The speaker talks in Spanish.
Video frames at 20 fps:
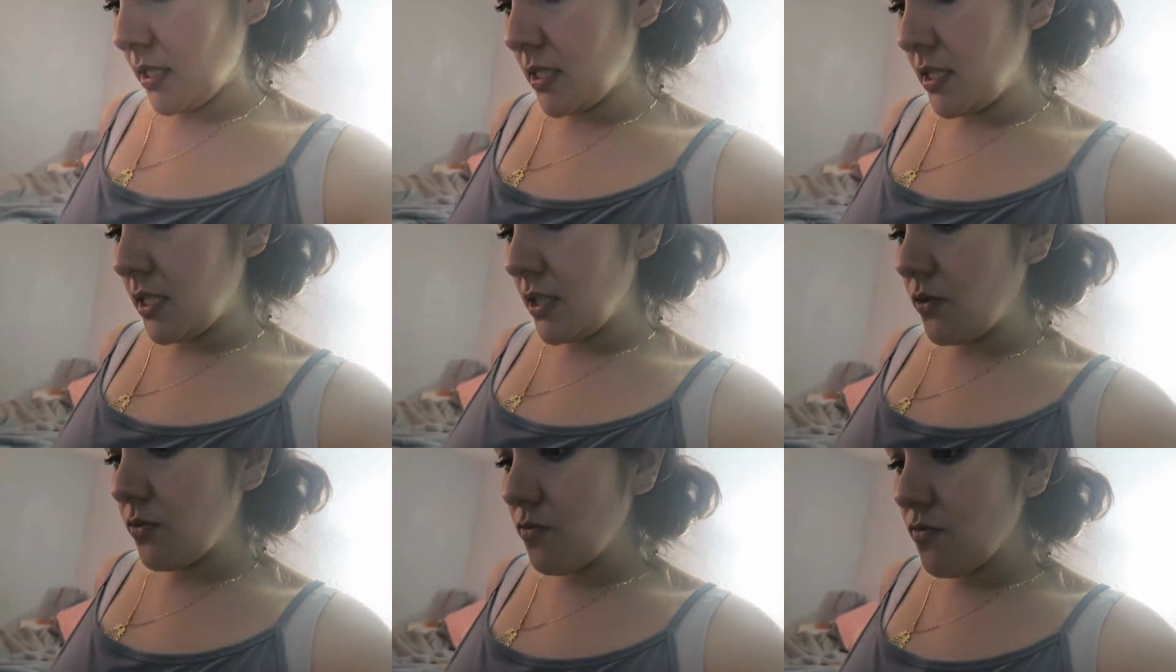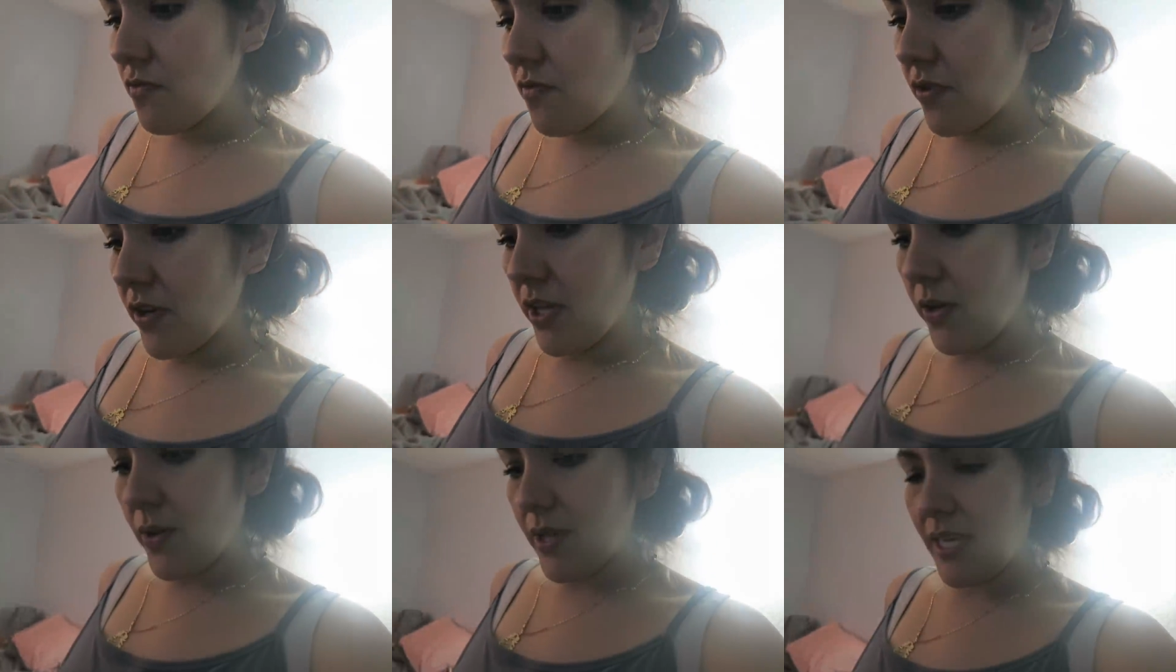está haciendo un
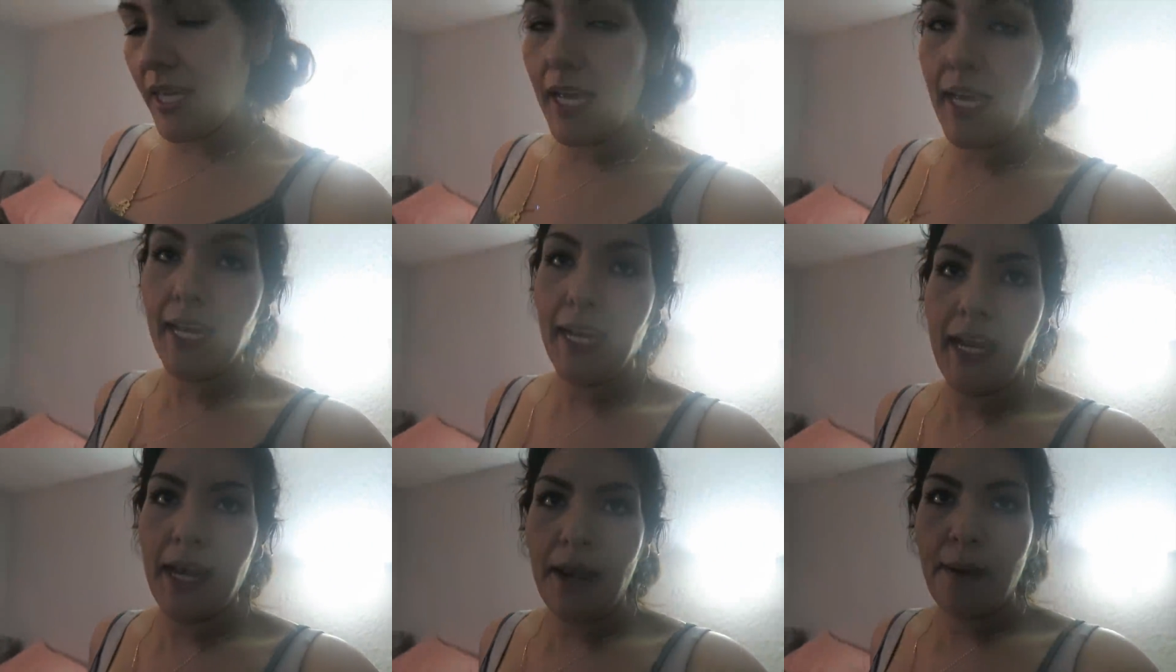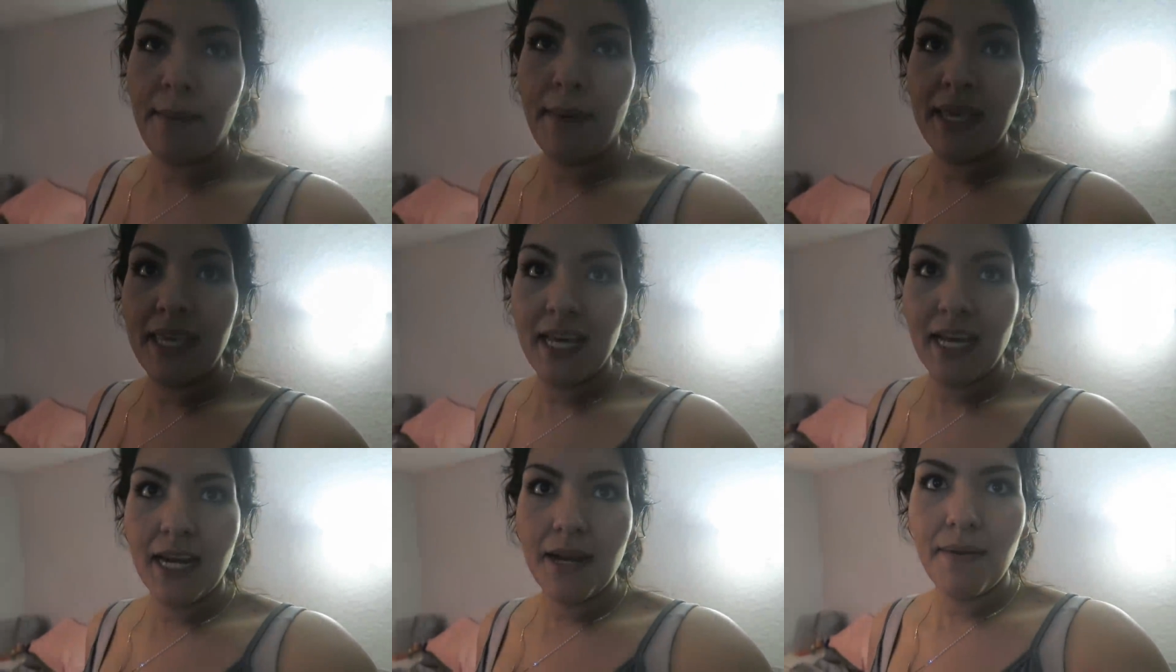frío y ¿qué creen?
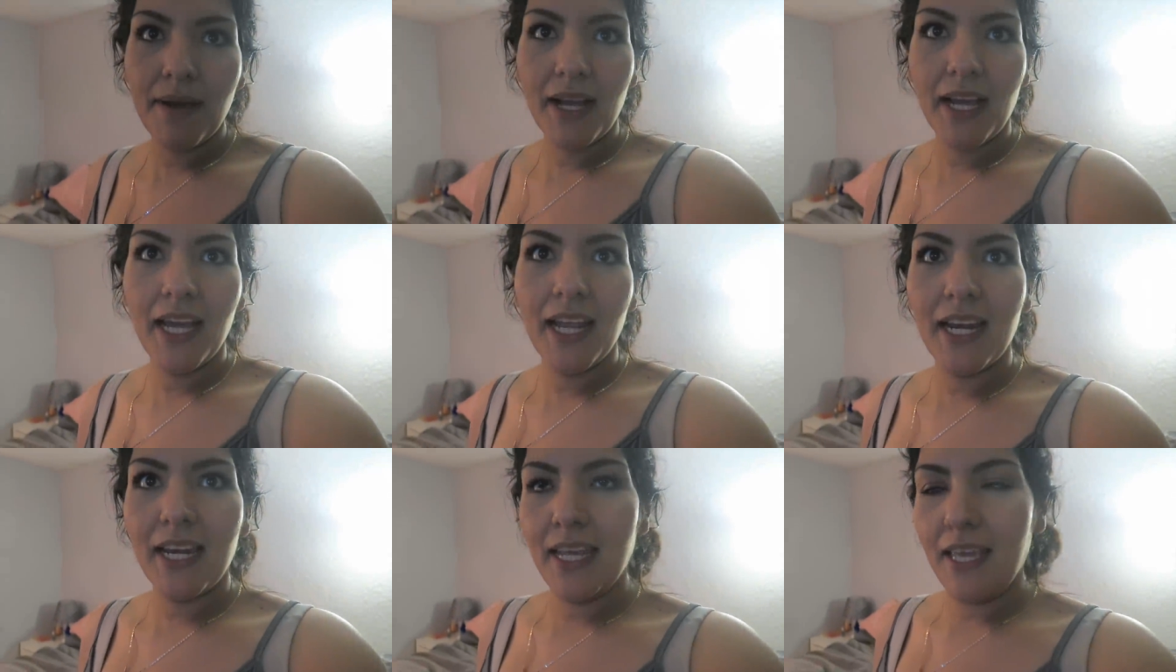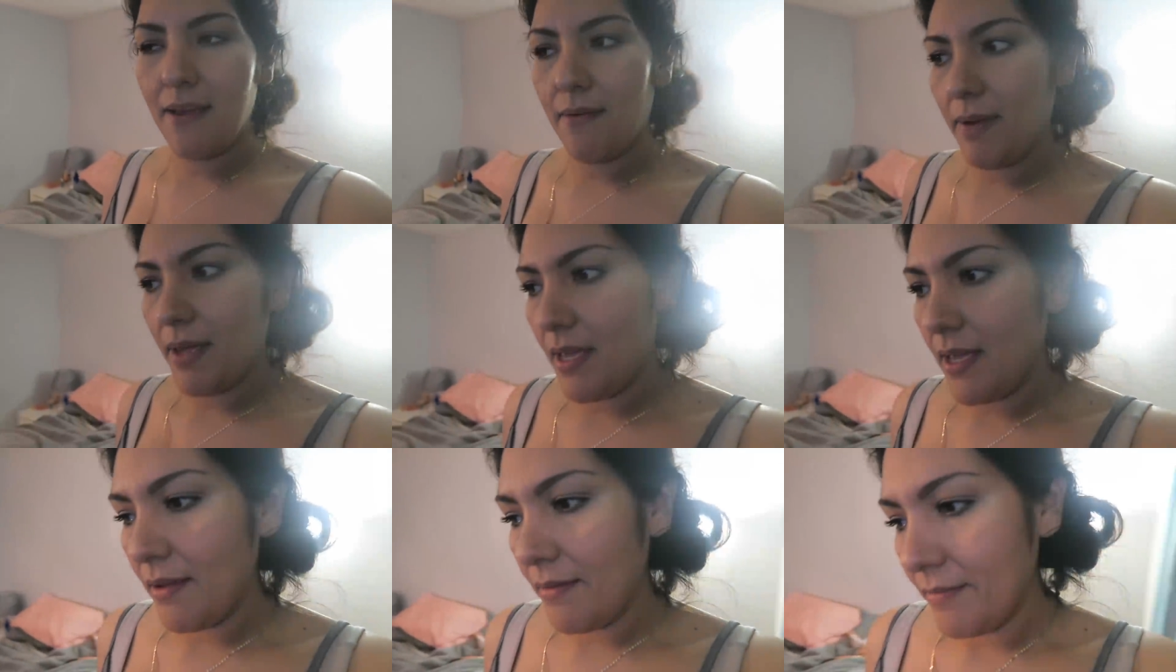Mañana va a caer
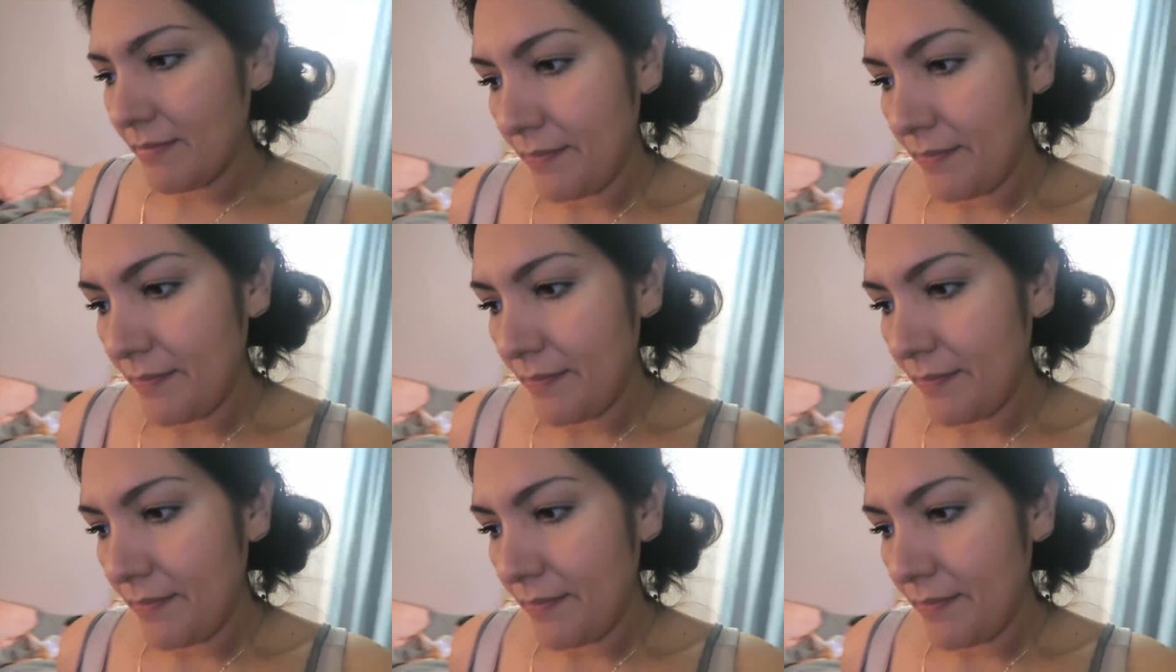nieve.